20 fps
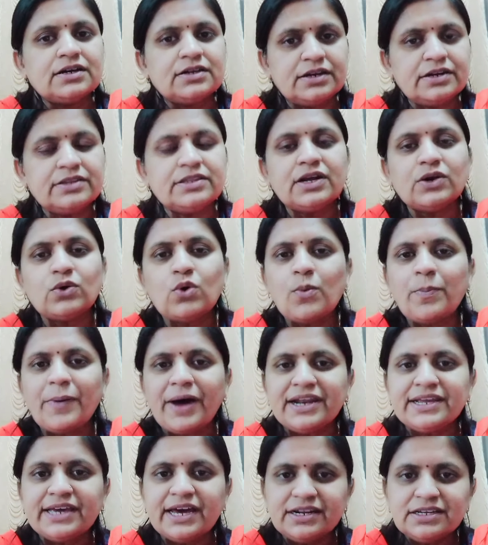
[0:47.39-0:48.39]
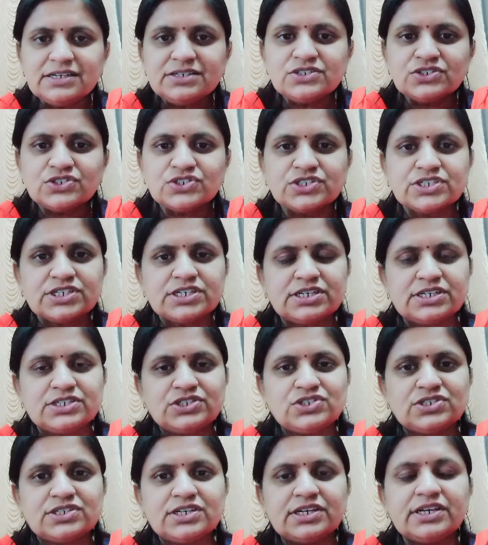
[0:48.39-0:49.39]
गिरधर गोपाल यानी श्री
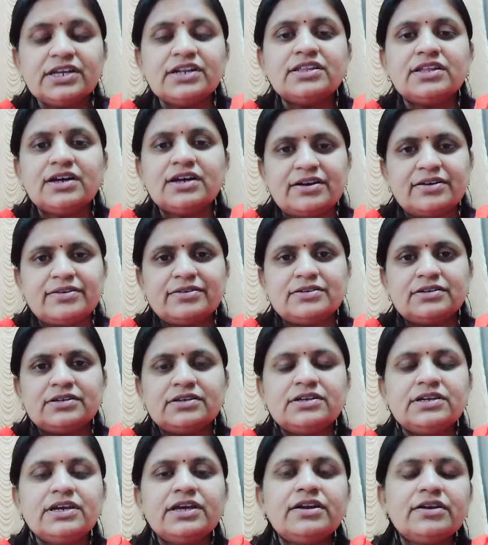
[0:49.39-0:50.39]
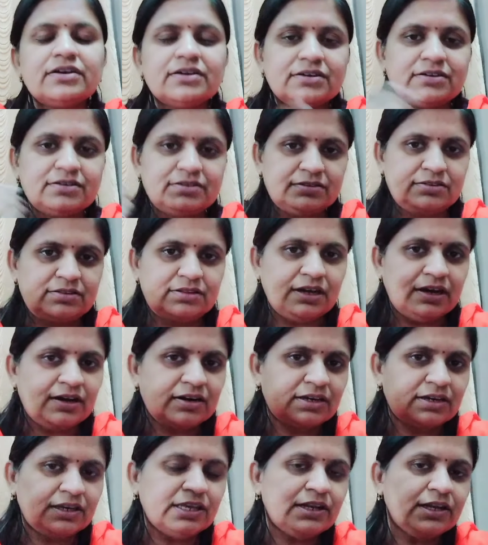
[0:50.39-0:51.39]
कृष्ण गिरधर
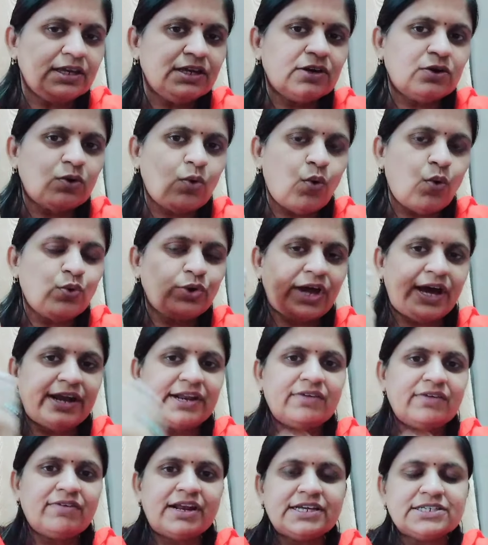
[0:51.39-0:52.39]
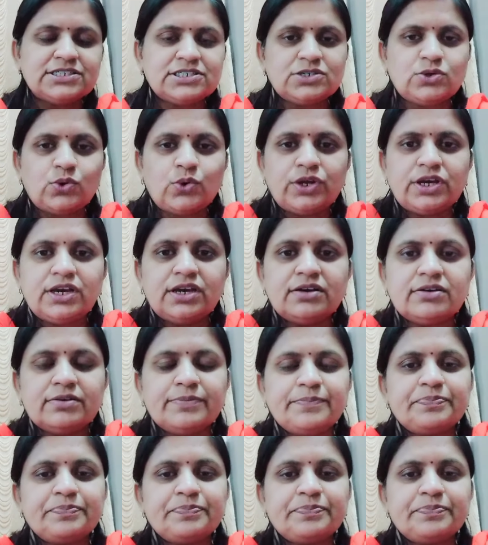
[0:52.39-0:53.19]
गिरधर गिरी को उठाने वाले जिन्होंने